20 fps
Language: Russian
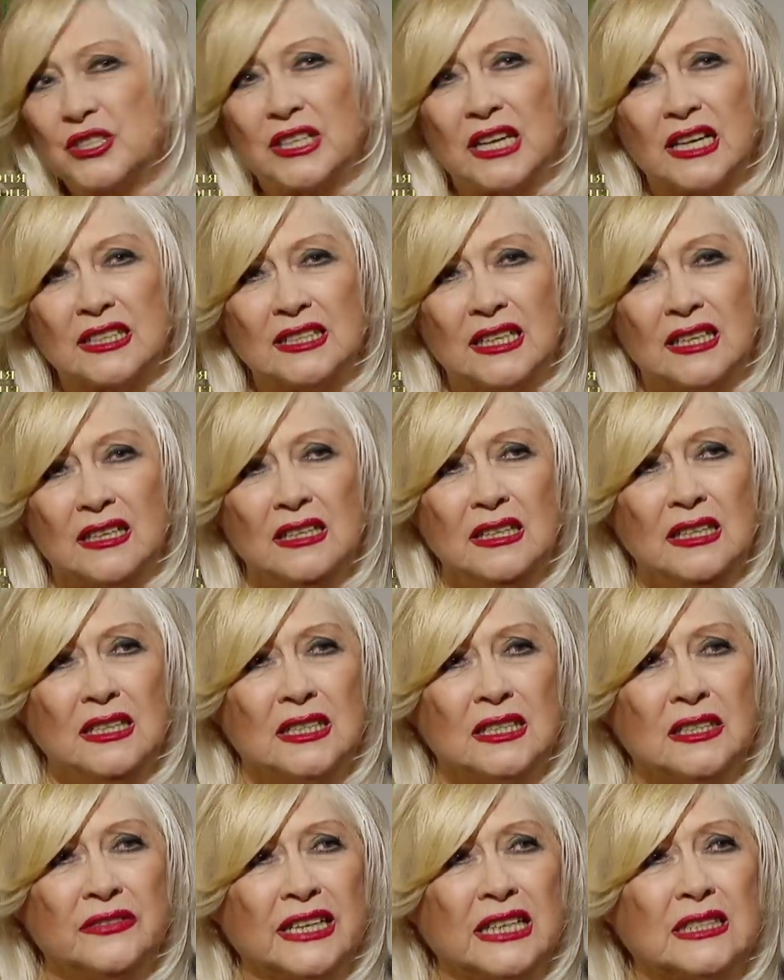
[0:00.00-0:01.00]
что когда
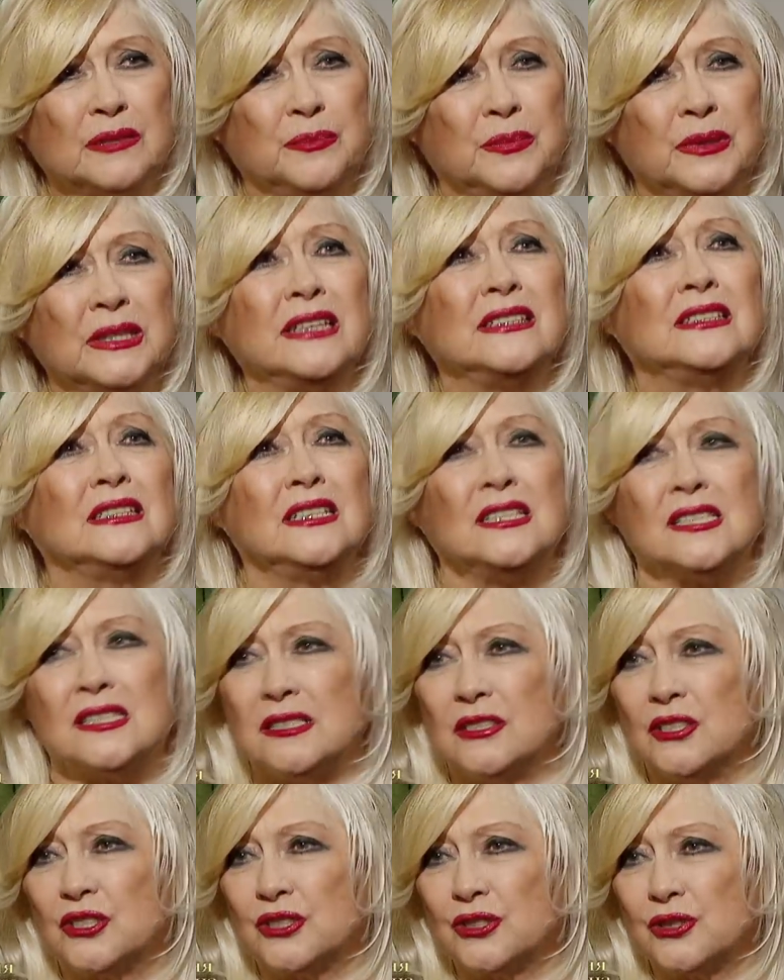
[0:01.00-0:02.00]
говорят, половина не
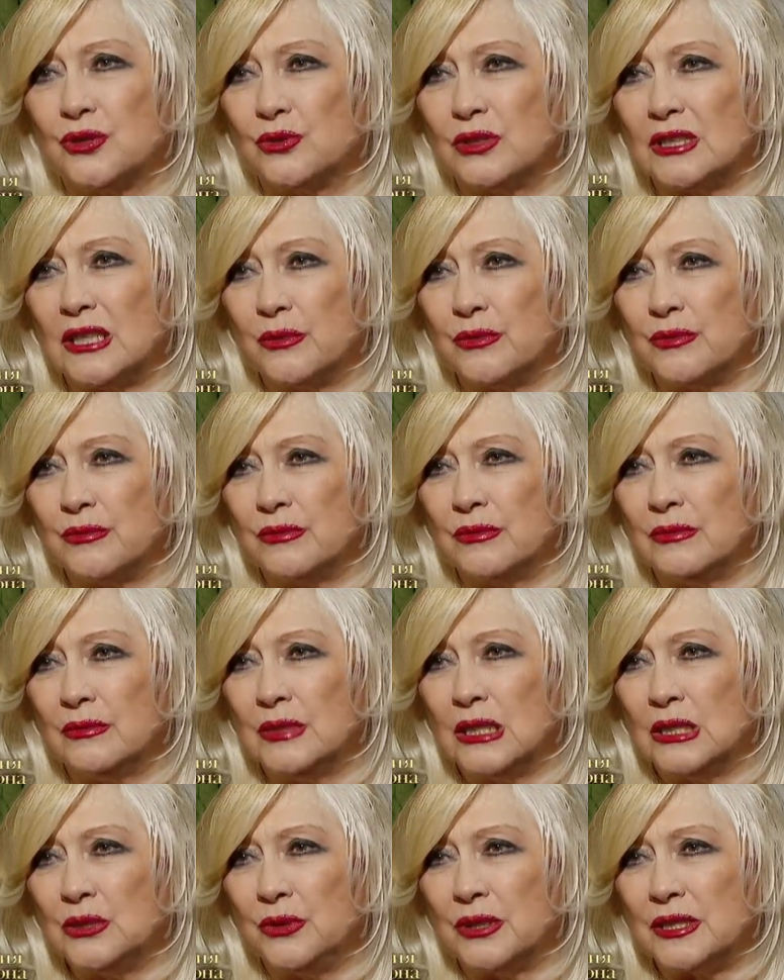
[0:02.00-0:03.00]
слышно, что там
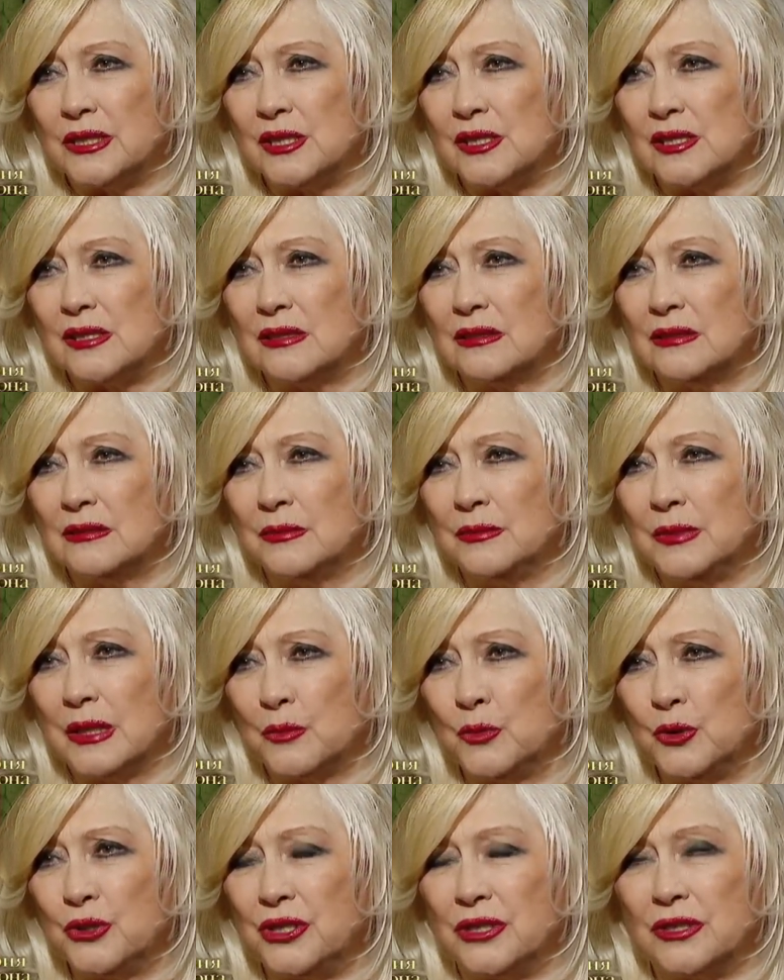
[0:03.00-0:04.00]
молодой артист э,
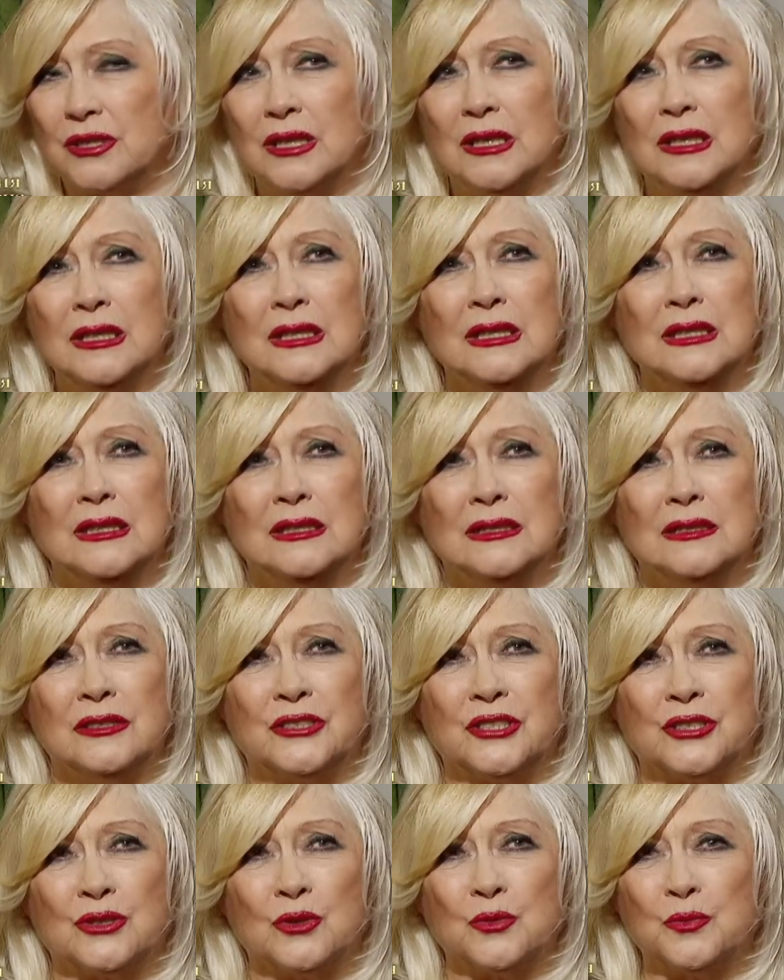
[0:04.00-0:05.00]
бормочет,
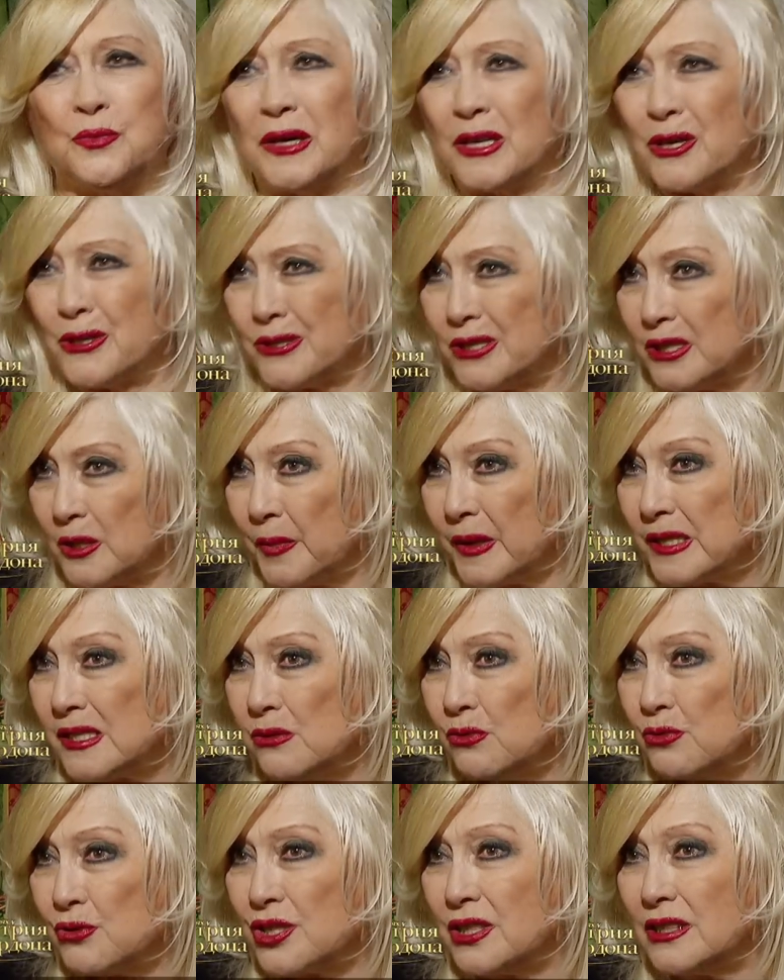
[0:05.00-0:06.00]
значит, он пару раз это
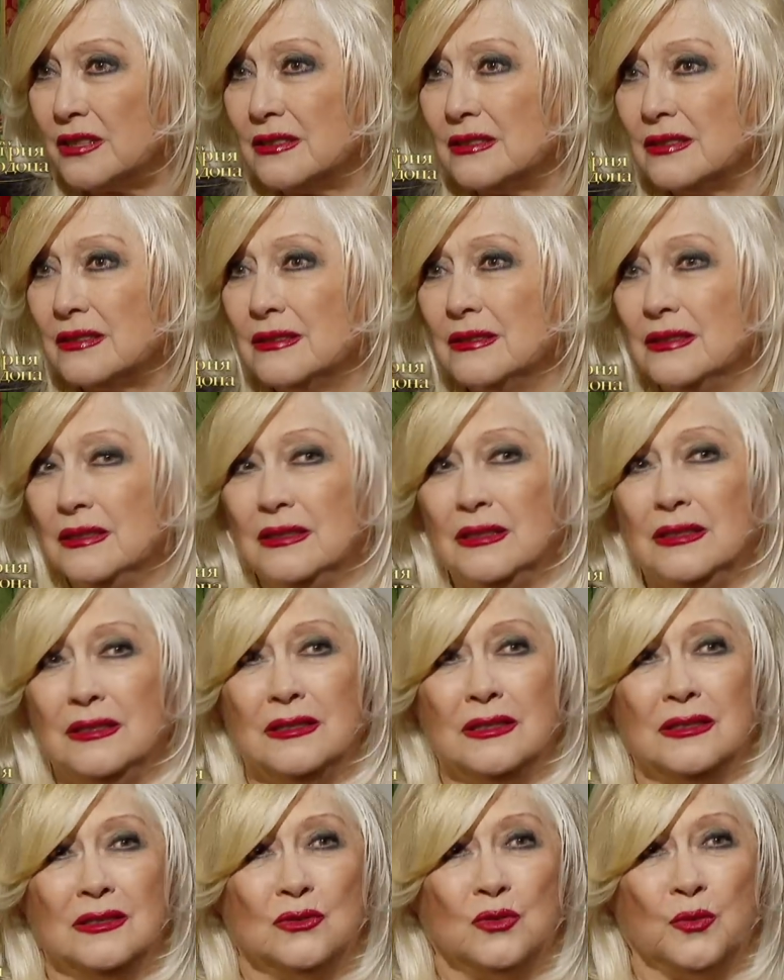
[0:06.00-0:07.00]
послушает,
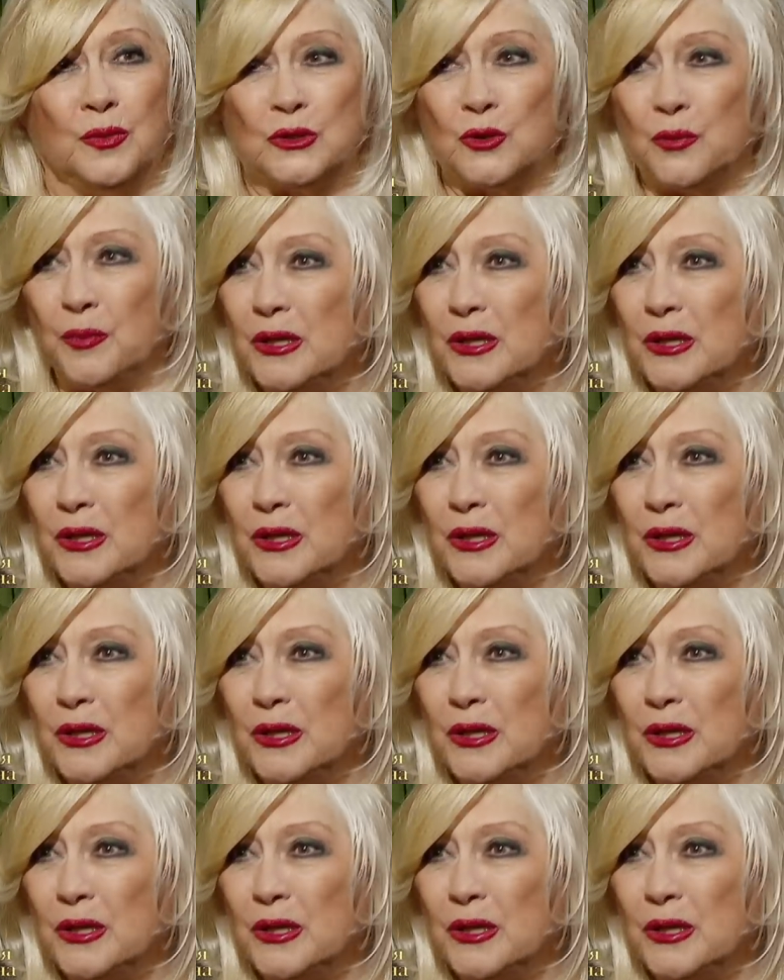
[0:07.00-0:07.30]
но потом